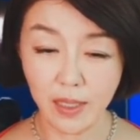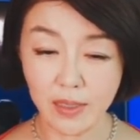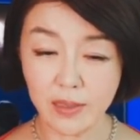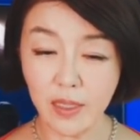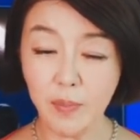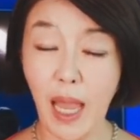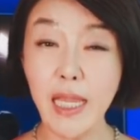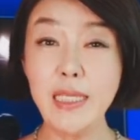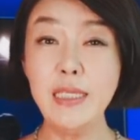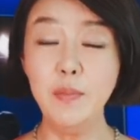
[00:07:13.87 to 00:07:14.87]
그래서
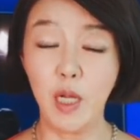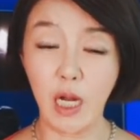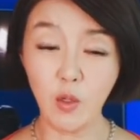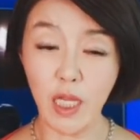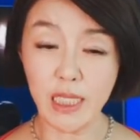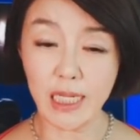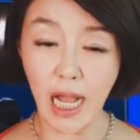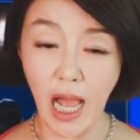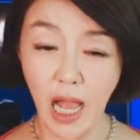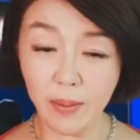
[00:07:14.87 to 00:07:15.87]
바이든은 뭐라고
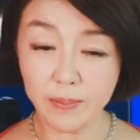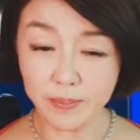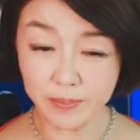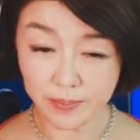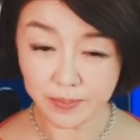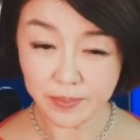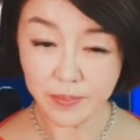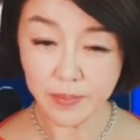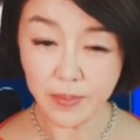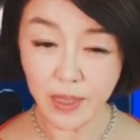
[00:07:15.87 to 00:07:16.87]
했는가
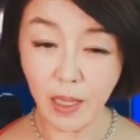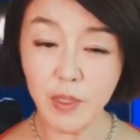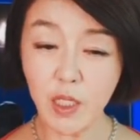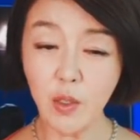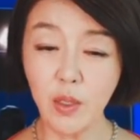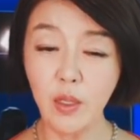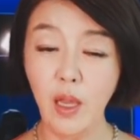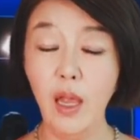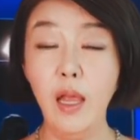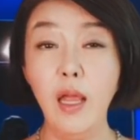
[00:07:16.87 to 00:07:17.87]
하면요.
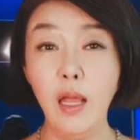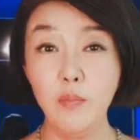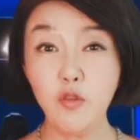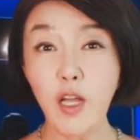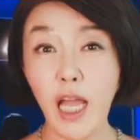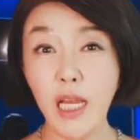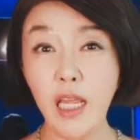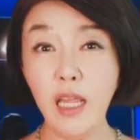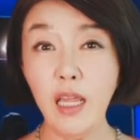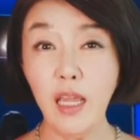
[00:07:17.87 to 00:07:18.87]

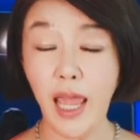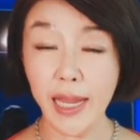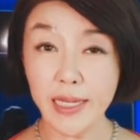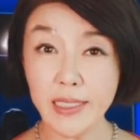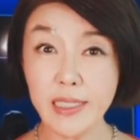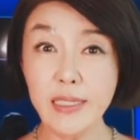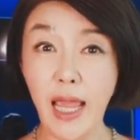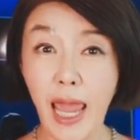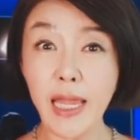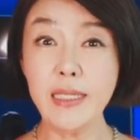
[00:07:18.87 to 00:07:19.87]
북한이 핵능,
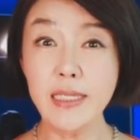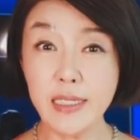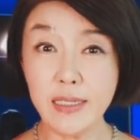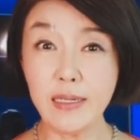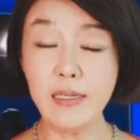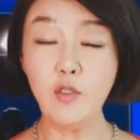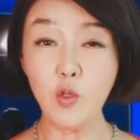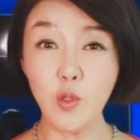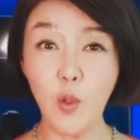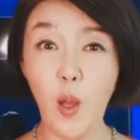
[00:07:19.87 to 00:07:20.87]
핵 능력을
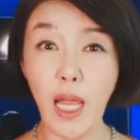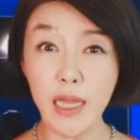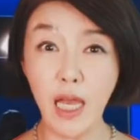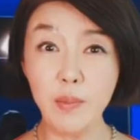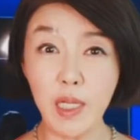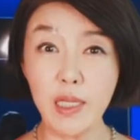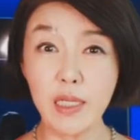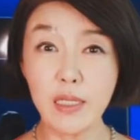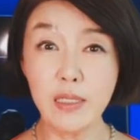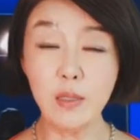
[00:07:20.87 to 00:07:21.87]

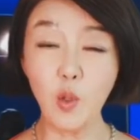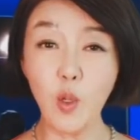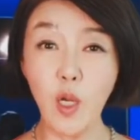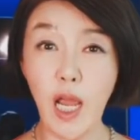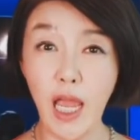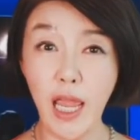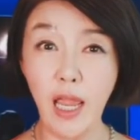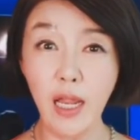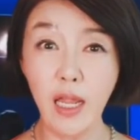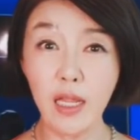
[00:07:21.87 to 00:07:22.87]
축소한다면 그 조건
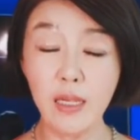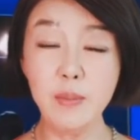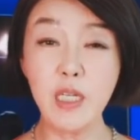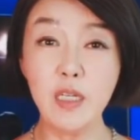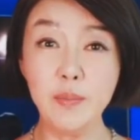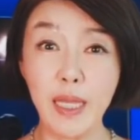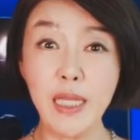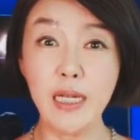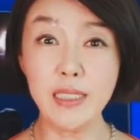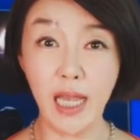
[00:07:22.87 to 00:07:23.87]
하에 김정은
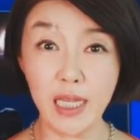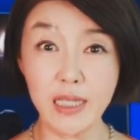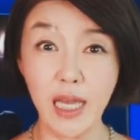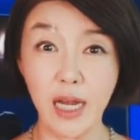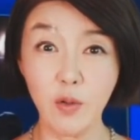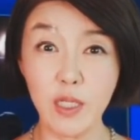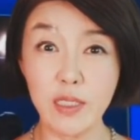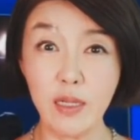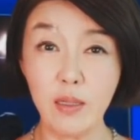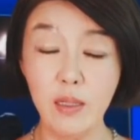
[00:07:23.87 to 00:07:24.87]
만날 의향이 있다라고 했어요.